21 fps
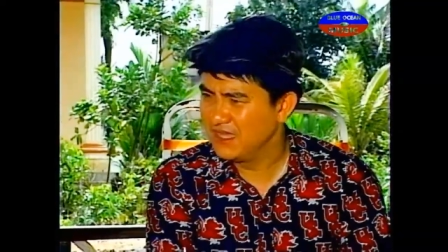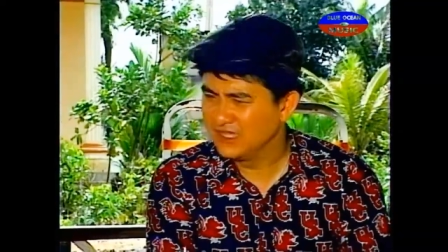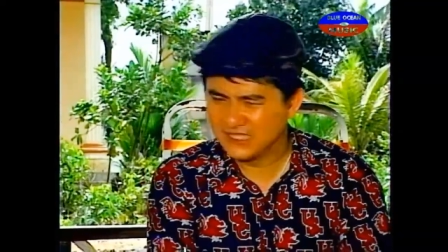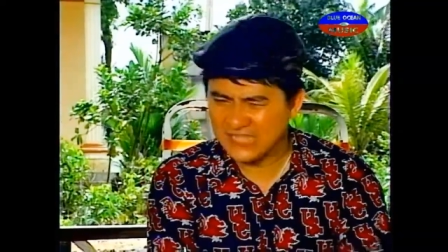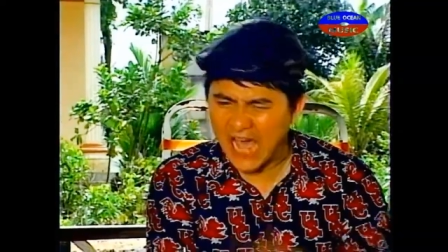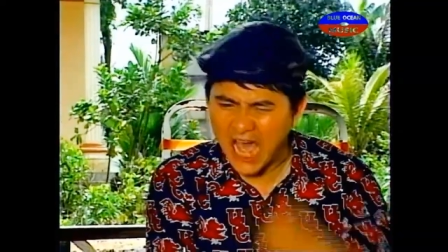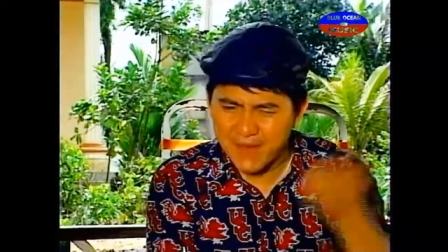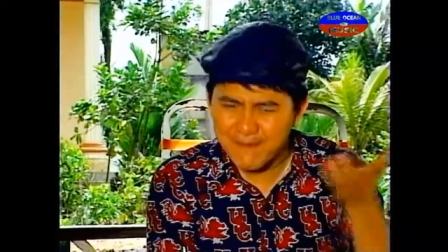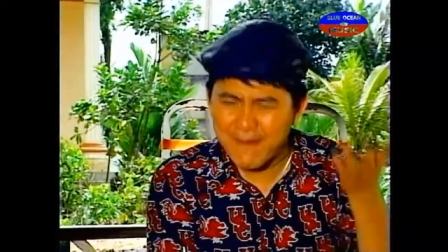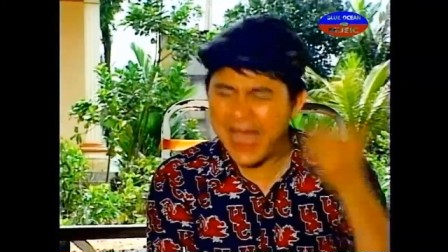
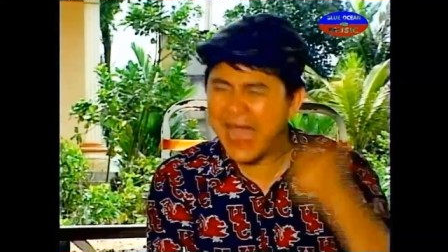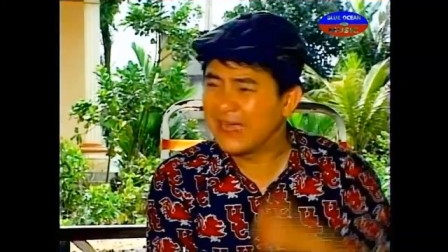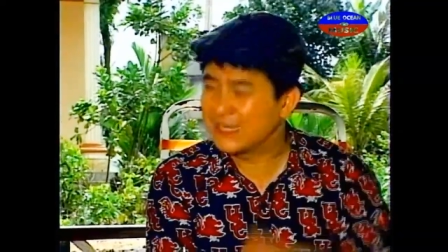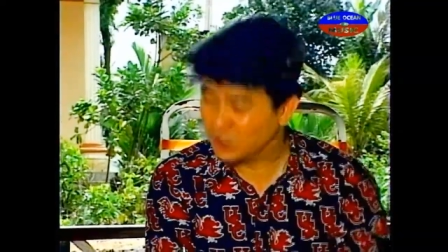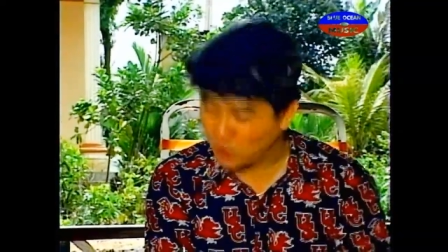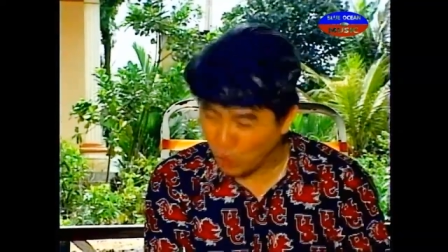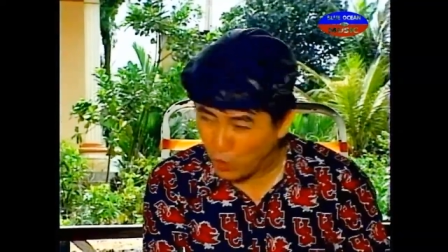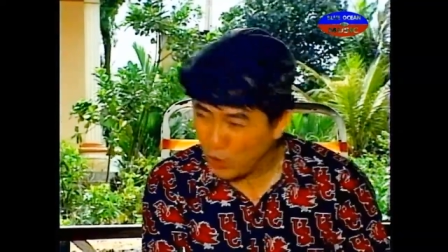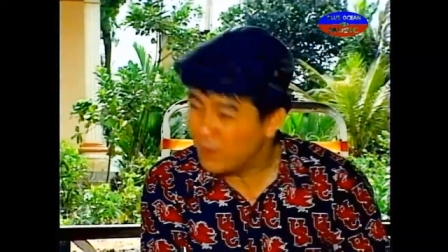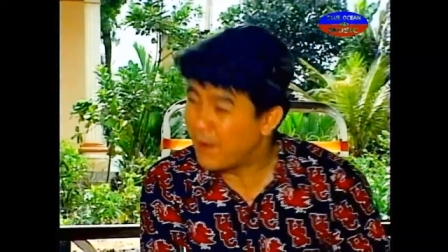thờ thần
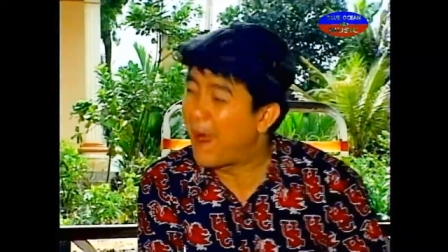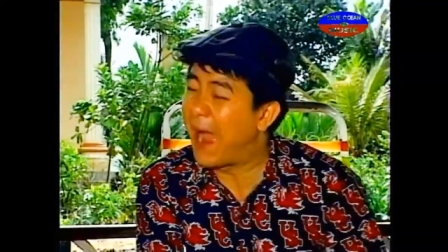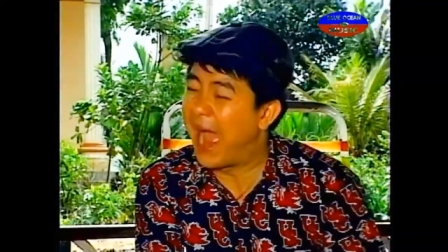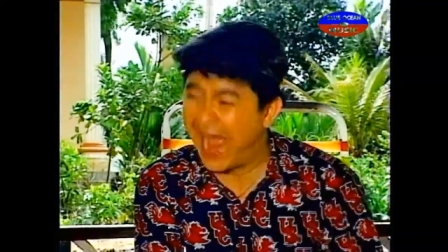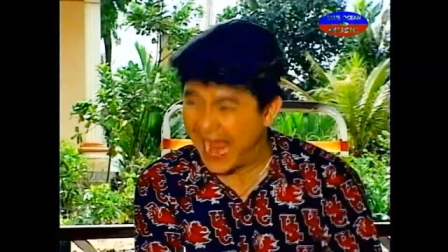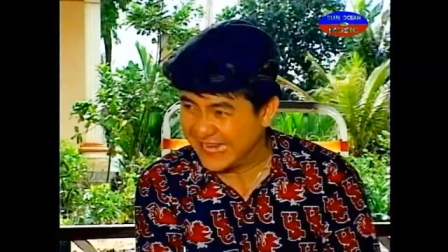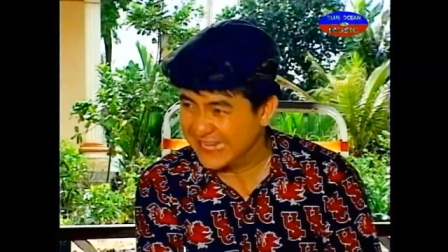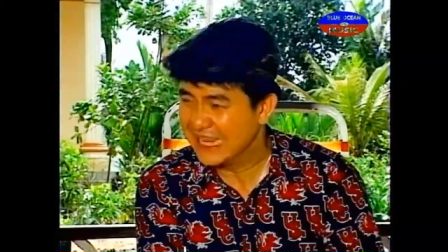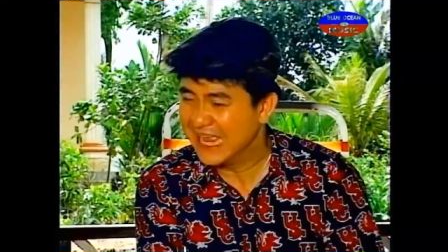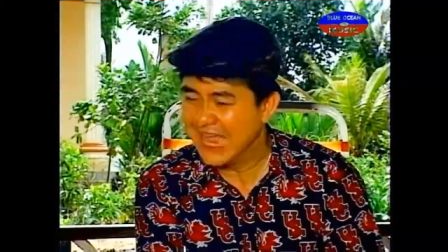thờ thánh
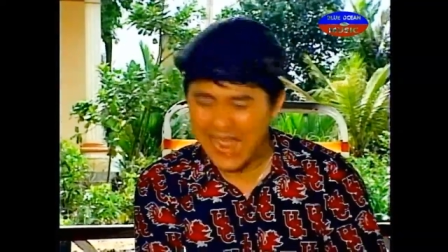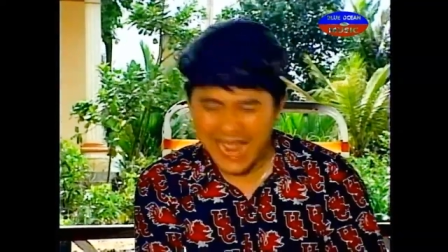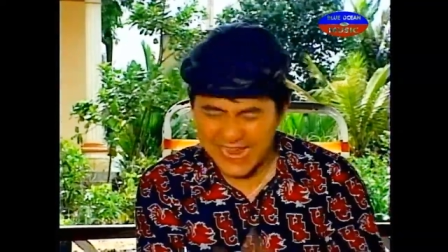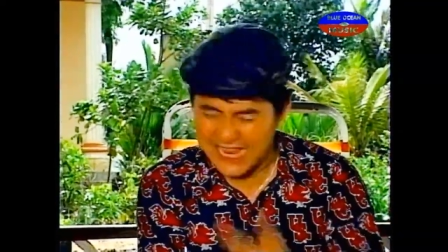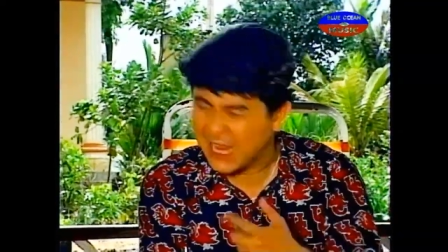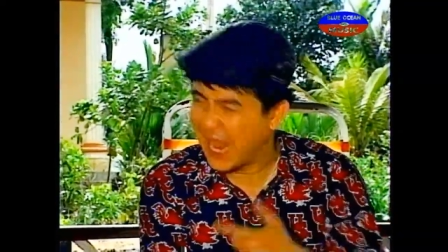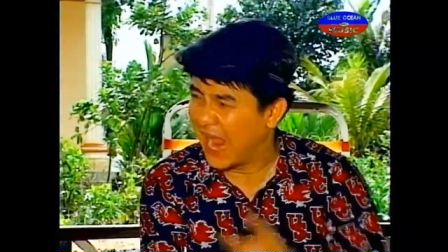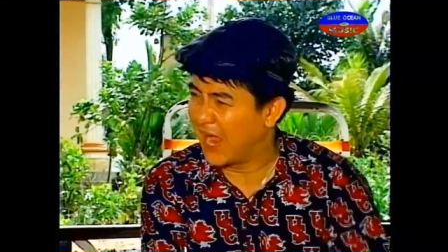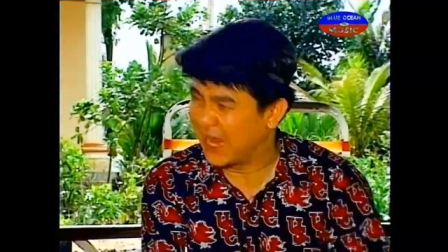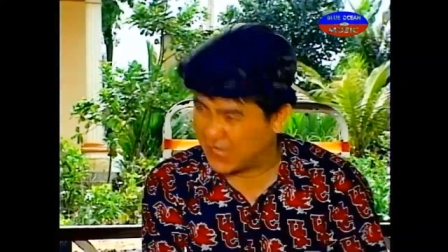hay
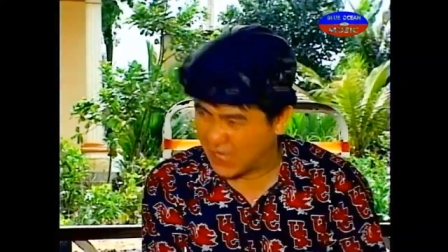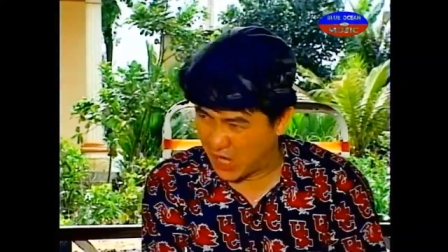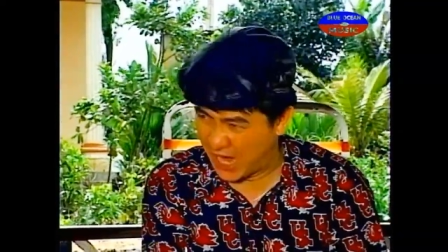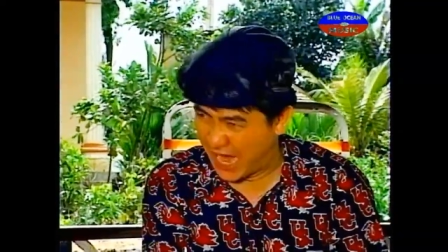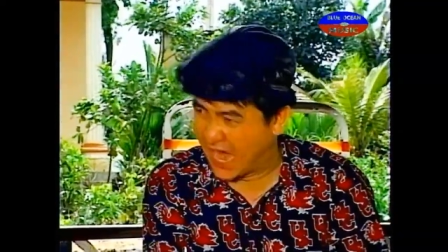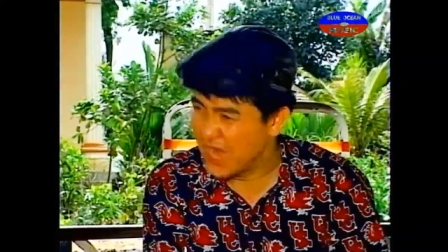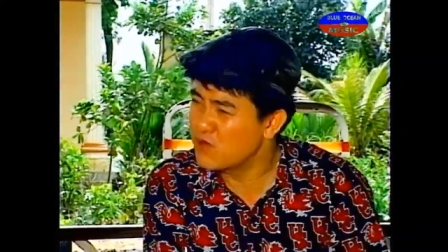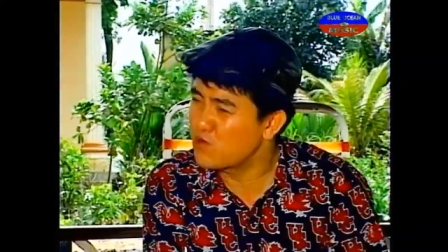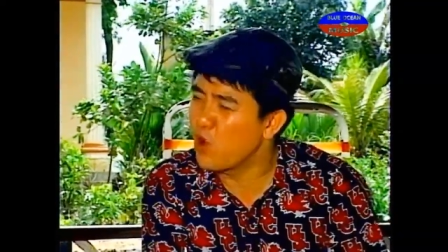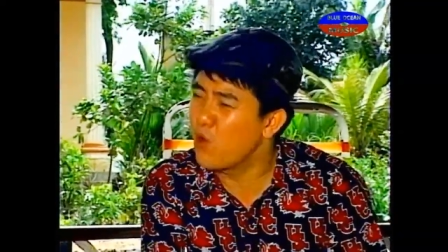thờ
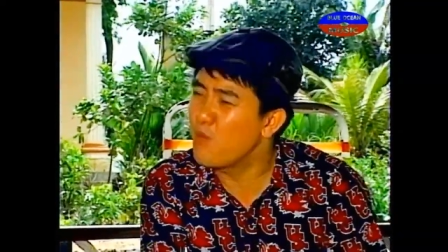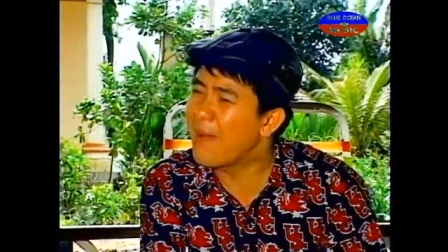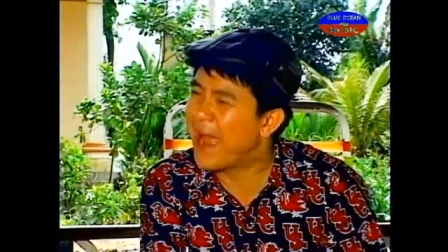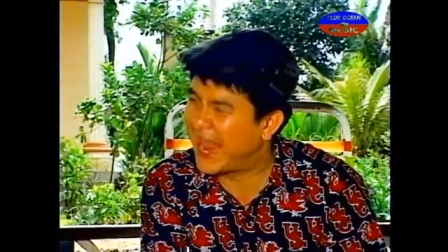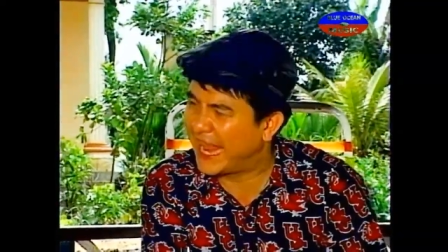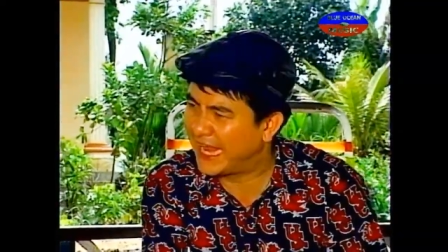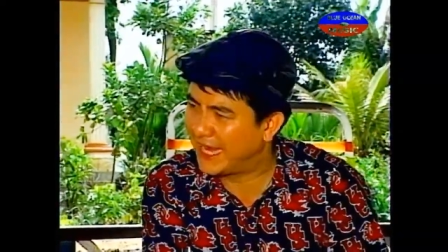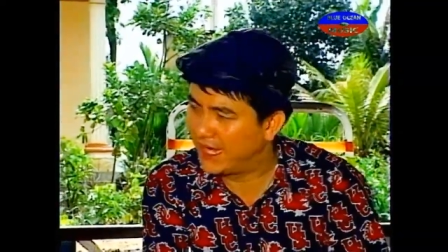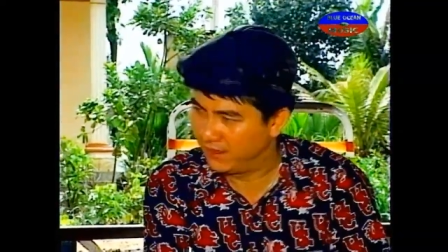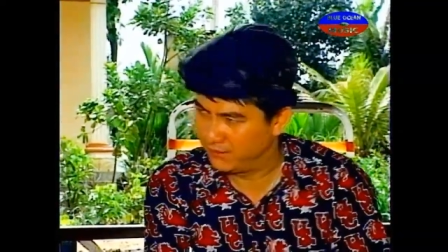vợ của mày?